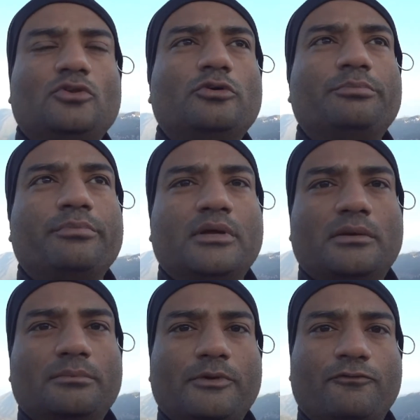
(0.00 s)
तो
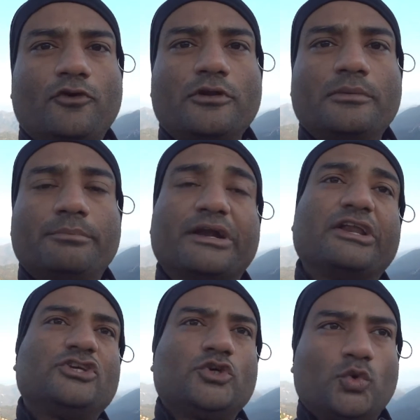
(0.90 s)
बिफोर
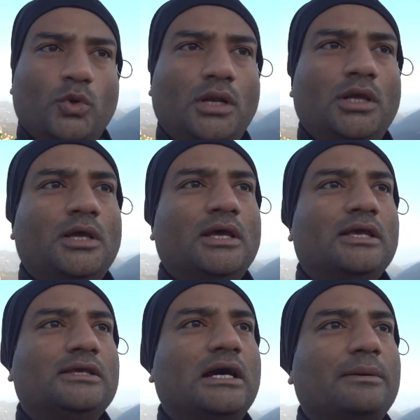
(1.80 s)
ब्रिटिश रूल
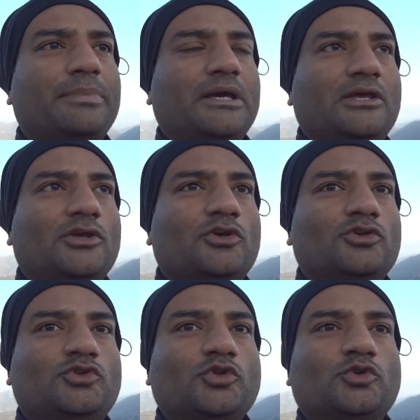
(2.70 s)
यहाँ पे
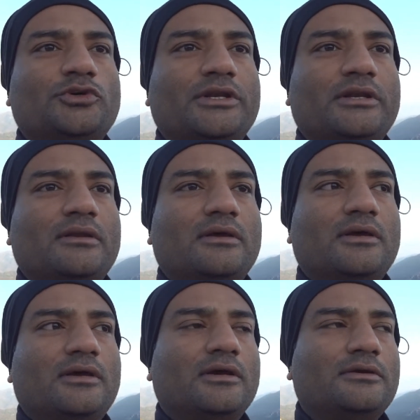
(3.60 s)
जो
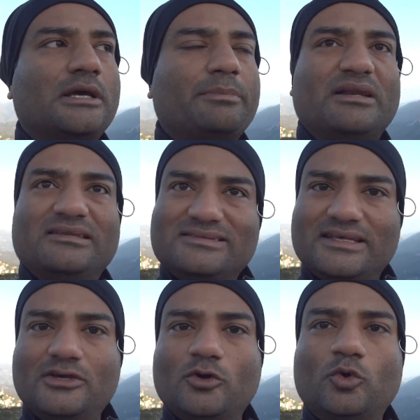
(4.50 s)
नेपालीज़
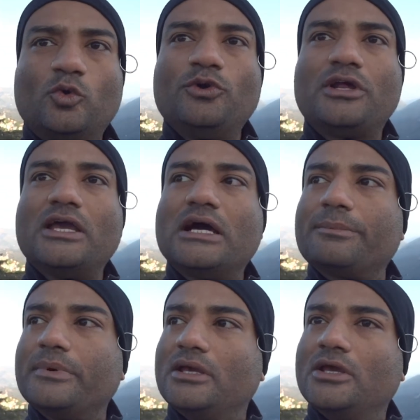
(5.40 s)
थे उनका यहाँ
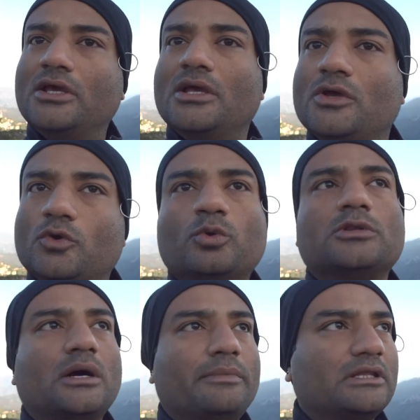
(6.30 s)
पे रूल
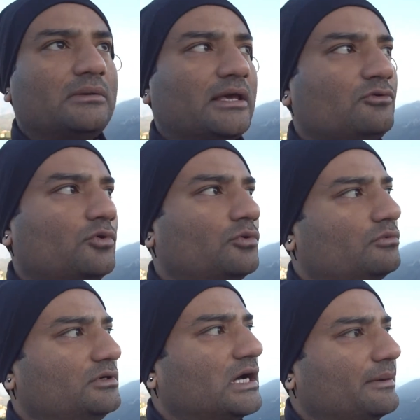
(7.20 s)
था मतलब लाइक वो
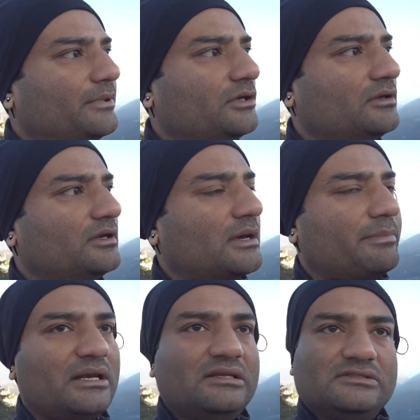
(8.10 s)
यहाँ पे
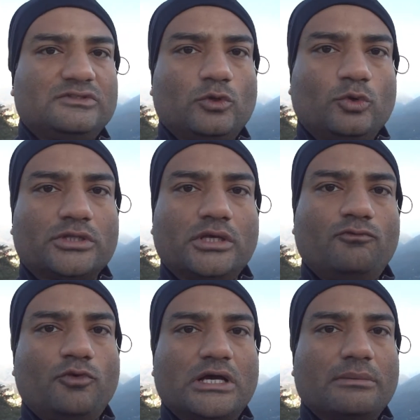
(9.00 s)
नेपालीज़ लोग थे
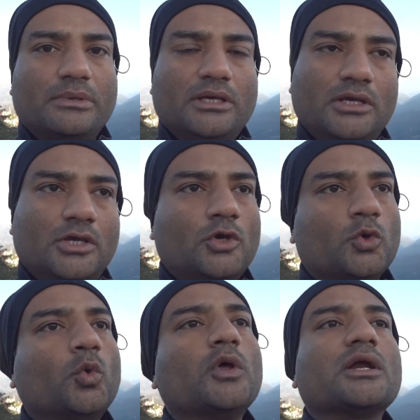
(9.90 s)
वो यहाँ पे
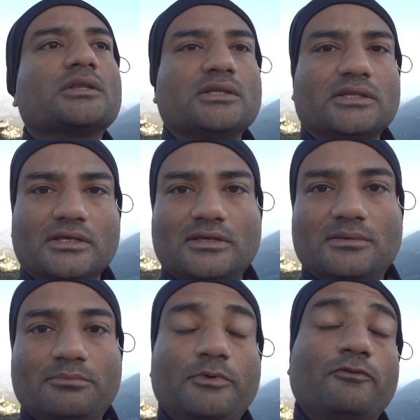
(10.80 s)
रूल करते थे
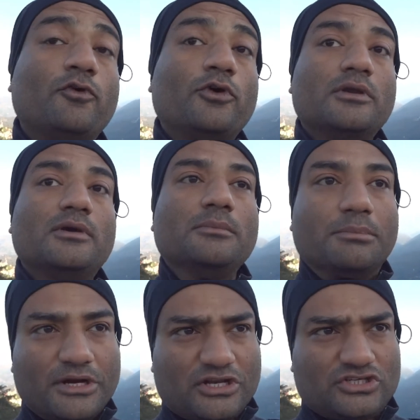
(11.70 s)
बिफोर
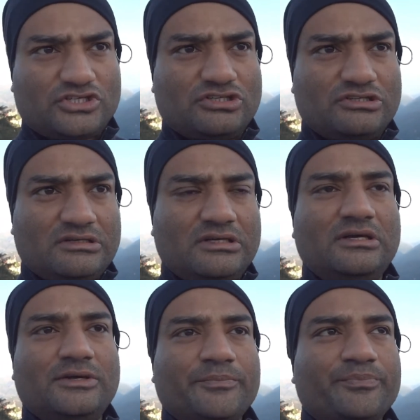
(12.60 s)
ब्रिटिश
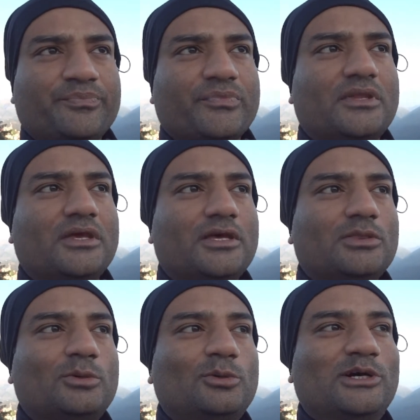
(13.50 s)
ठीक है तो